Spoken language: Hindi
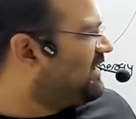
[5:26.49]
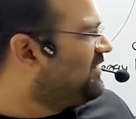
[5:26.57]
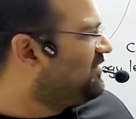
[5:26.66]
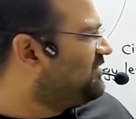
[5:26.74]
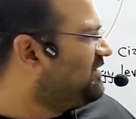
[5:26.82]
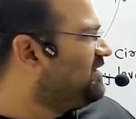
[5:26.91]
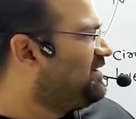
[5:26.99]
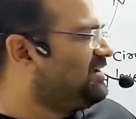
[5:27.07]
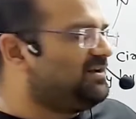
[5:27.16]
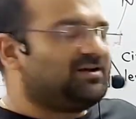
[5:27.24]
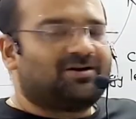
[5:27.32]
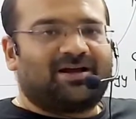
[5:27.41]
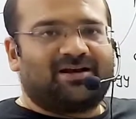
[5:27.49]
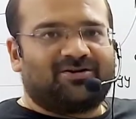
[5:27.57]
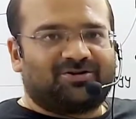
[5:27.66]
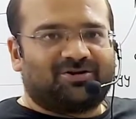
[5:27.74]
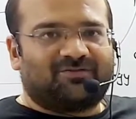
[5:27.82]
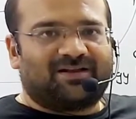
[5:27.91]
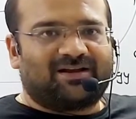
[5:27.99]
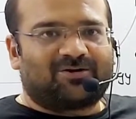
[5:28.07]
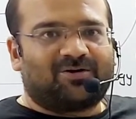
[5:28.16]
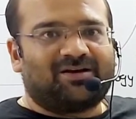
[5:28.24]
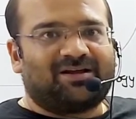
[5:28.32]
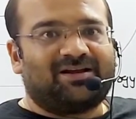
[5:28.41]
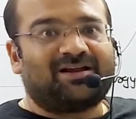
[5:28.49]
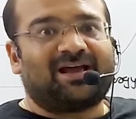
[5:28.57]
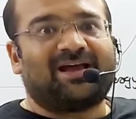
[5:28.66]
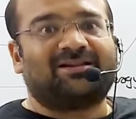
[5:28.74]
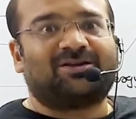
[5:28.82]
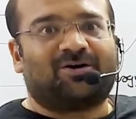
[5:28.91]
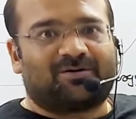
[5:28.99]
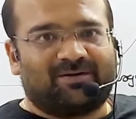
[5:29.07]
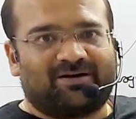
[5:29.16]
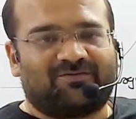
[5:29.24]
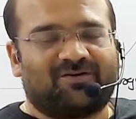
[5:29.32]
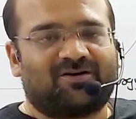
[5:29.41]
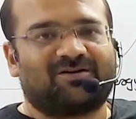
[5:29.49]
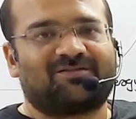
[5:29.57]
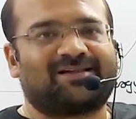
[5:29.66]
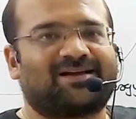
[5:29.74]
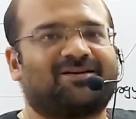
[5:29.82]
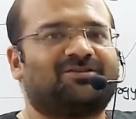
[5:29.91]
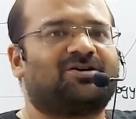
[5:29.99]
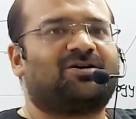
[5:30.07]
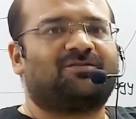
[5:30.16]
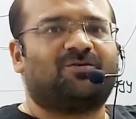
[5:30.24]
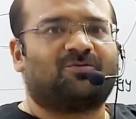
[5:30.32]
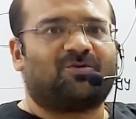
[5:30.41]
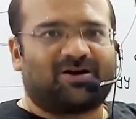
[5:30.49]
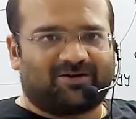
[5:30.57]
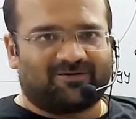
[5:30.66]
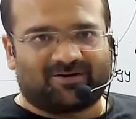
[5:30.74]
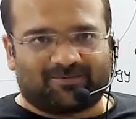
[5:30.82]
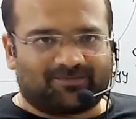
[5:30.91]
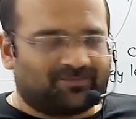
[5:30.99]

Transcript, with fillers: एनर्जी इन एनर्जी ऑफ इलेक्ट्रॉन इन एंथ ऑर्बिट फर्स्ट सेकंड थर्ड फोर वॉट एवर